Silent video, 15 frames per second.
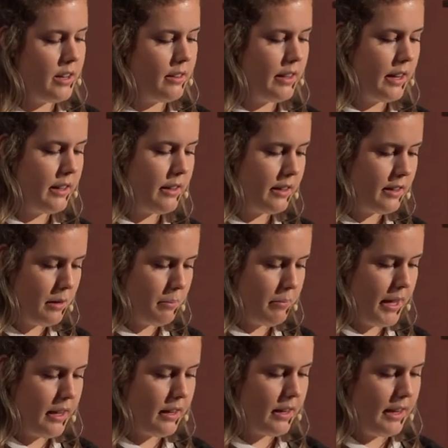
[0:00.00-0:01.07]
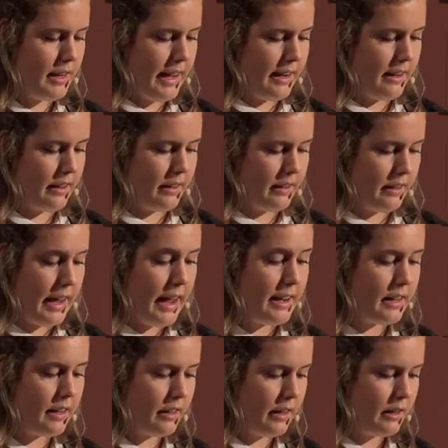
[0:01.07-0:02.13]
entdeckte er den Berg in
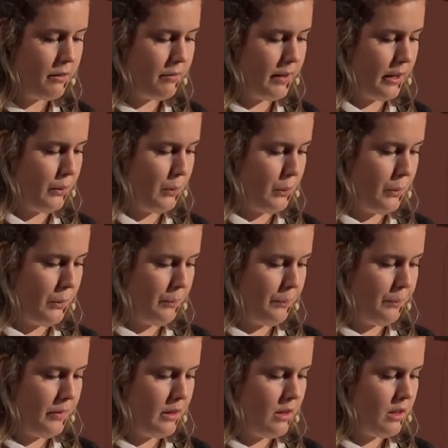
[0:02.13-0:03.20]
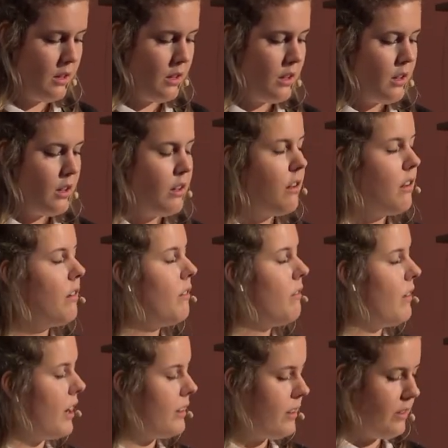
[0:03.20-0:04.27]
einiger Entfernung.
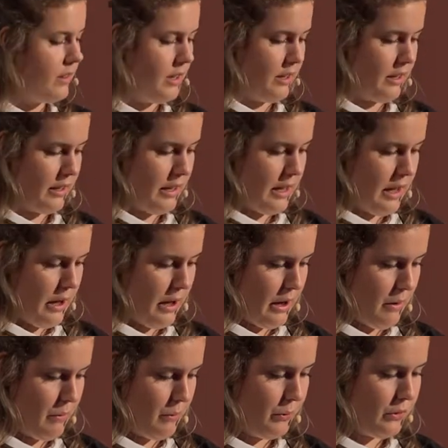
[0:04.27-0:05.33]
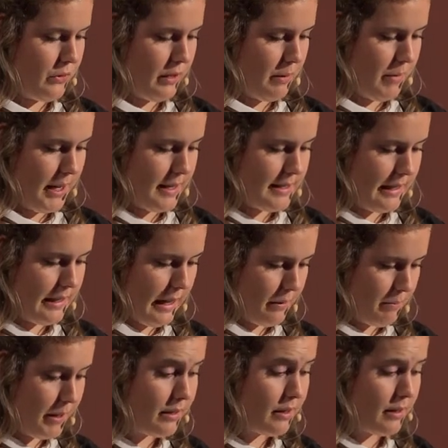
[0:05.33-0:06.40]
Wartet hier und dem Esel, äh,
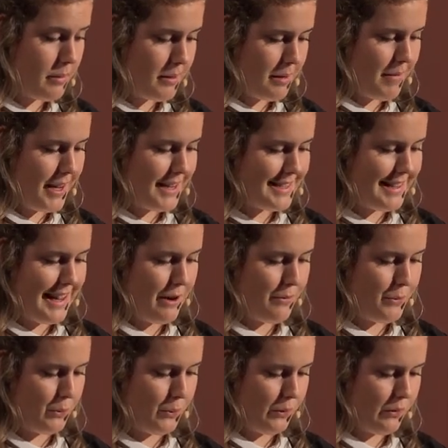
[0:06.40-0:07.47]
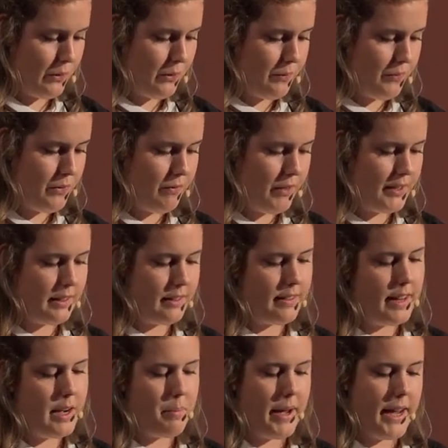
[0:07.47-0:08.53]
mit dem Esel auf uns wies er
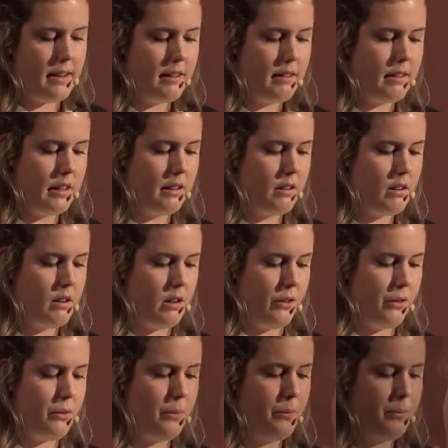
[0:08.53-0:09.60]
seine beiden Diener an.